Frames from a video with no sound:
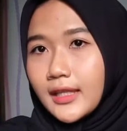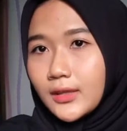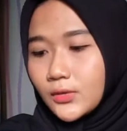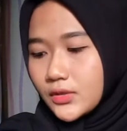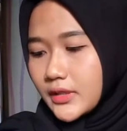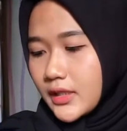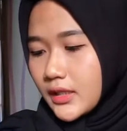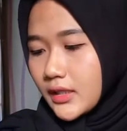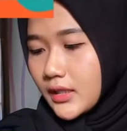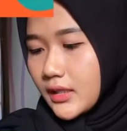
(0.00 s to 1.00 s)
gitu
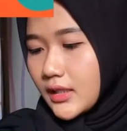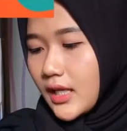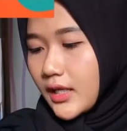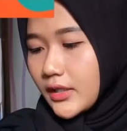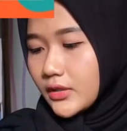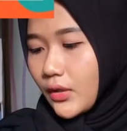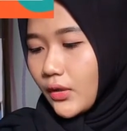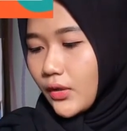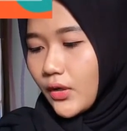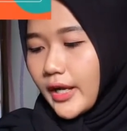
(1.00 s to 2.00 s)
sih dari
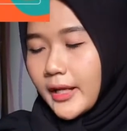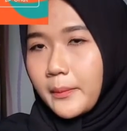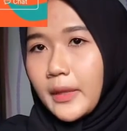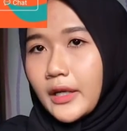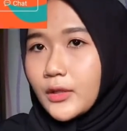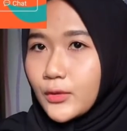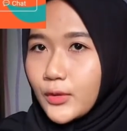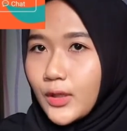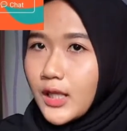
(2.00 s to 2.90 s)
toko handbagku